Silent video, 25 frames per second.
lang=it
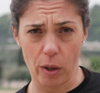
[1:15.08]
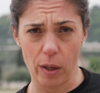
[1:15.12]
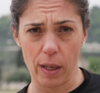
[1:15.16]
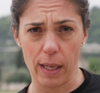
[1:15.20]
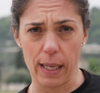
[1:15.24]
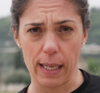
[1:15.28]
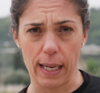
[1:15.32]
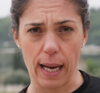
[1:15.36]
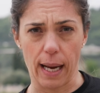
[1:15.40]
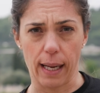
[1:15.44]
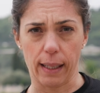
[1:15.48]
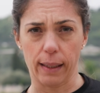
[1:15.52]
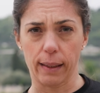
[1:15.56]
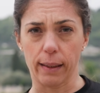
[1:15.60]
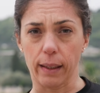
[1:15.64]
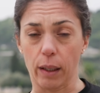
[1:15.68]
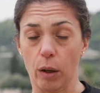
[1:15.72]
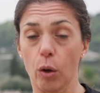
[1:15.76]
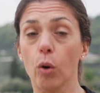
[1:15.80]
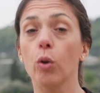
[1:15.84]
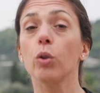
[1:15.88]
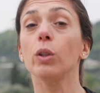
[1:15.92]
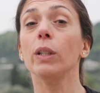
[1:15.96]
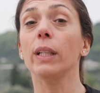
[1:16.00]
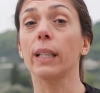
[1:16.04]
allenante
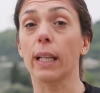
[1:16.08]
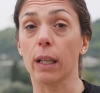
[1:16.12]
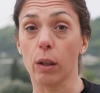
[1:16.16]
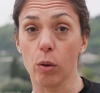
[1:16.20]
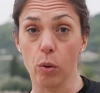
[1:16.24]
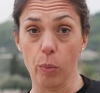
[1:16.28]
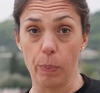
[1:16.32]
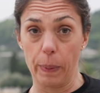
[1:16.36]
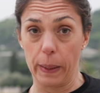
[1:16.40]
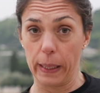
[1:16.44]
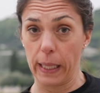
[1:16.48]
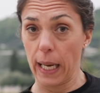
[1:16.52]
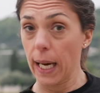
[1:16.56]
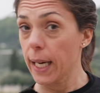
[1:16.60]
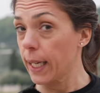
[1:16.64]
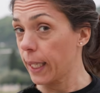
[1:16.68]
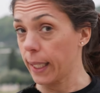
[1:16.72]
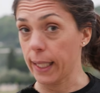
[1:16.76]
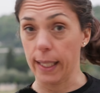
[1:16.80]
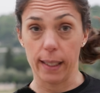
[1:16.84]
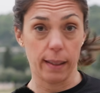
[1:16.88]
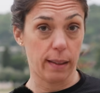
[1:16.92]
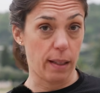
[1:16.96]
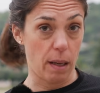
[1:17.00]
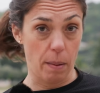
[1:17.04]
o di recuperare
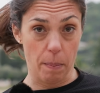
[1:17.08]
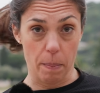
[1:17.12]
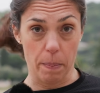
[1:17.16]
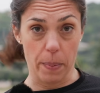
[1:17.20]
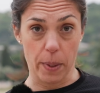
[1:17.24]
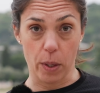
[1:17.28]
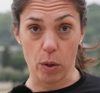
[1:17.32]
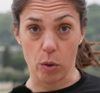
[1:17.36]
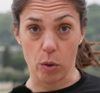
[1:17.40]
nei tempi